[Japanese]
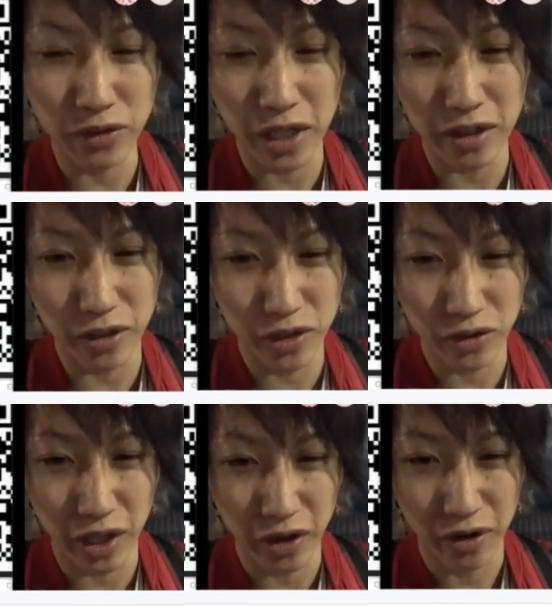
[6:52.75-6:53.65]
ぱい歌ってる人
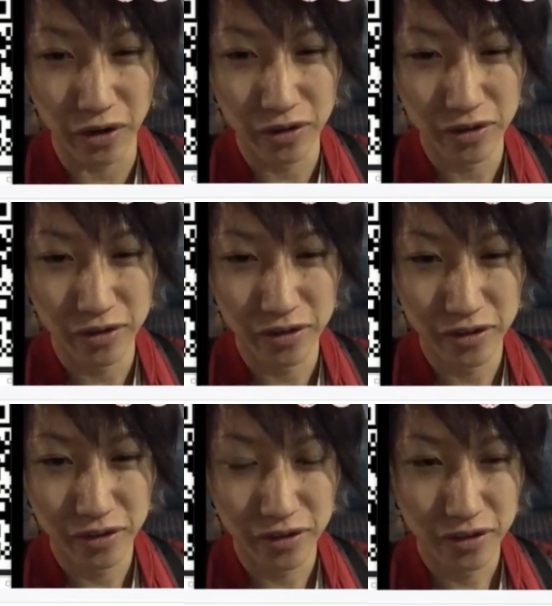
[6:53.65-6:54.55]
結婚とかするんやったら
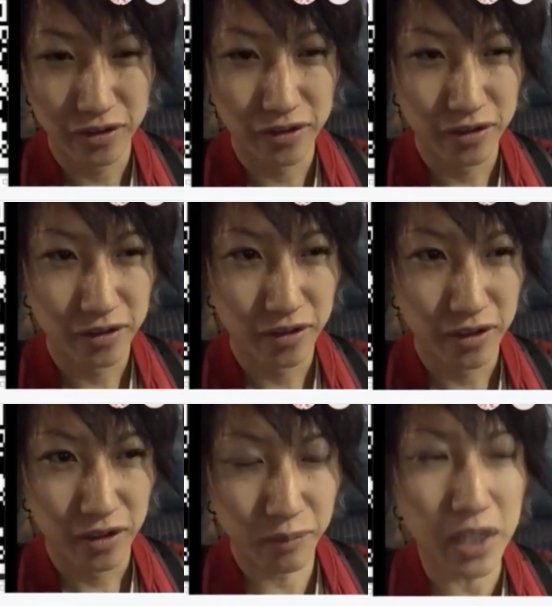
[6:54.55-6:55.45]
いいと思うよ親に挨
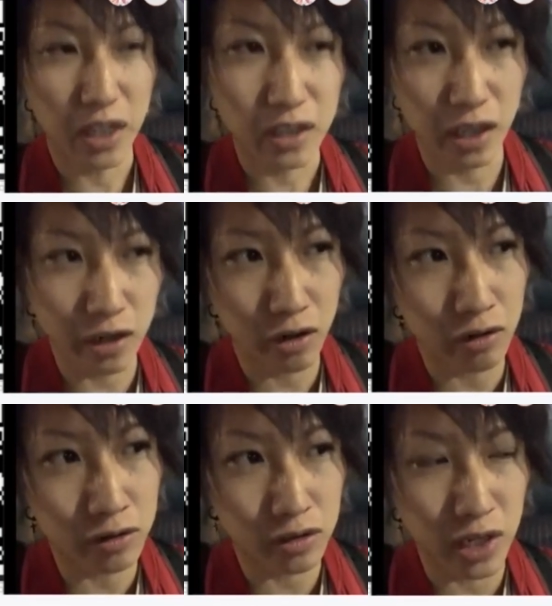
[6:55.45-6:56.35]
拶したりとかね,、
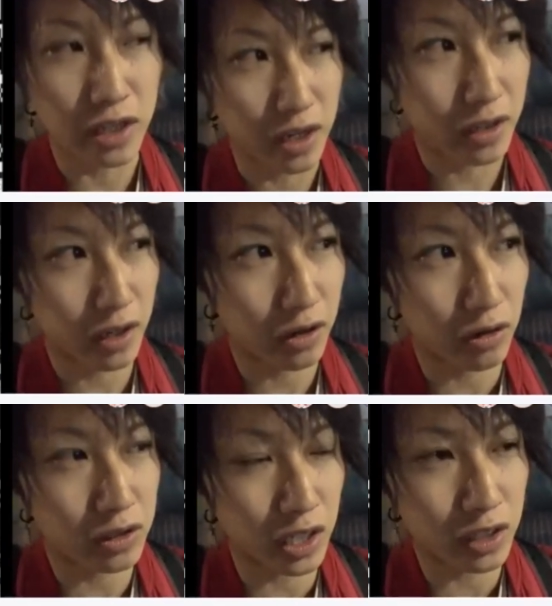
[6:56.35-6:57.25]
結婚そうやな結
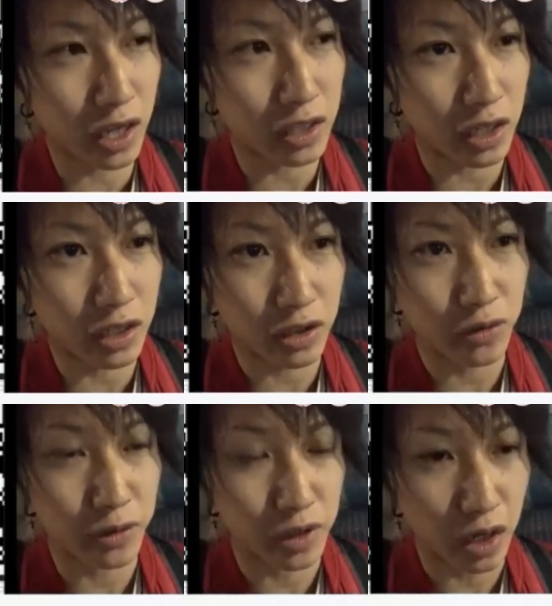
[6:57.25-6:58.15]
婚前提やったらいいって
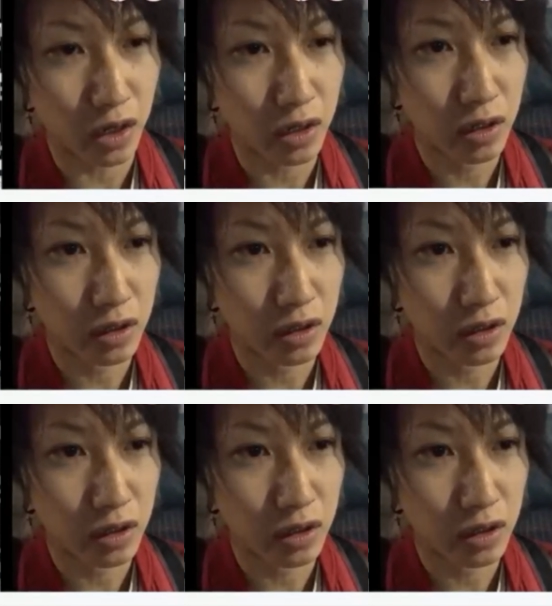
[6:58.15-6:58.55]
言うもんなは